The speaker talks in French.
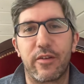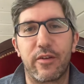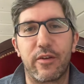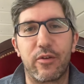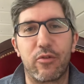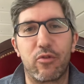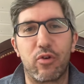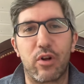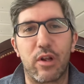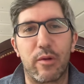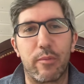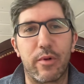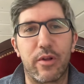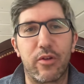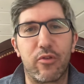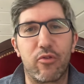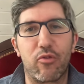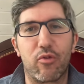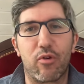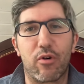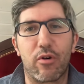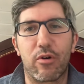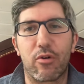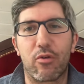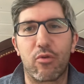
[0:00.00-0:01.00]
si tu les mets
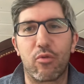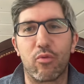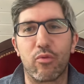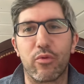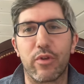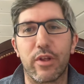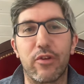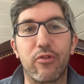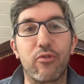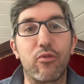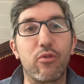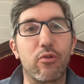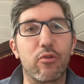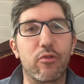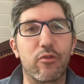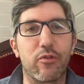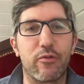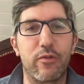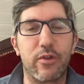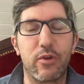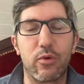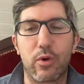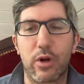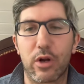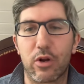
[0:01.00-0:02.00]
sur un compte
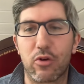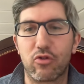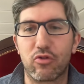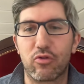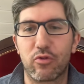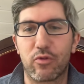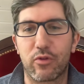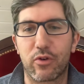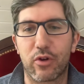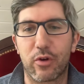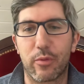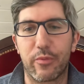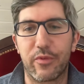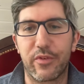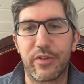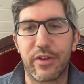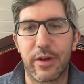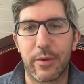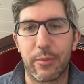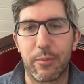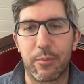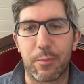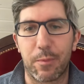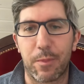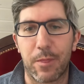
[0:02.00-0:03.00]
d'assurance vie ou quelque chose comme ça.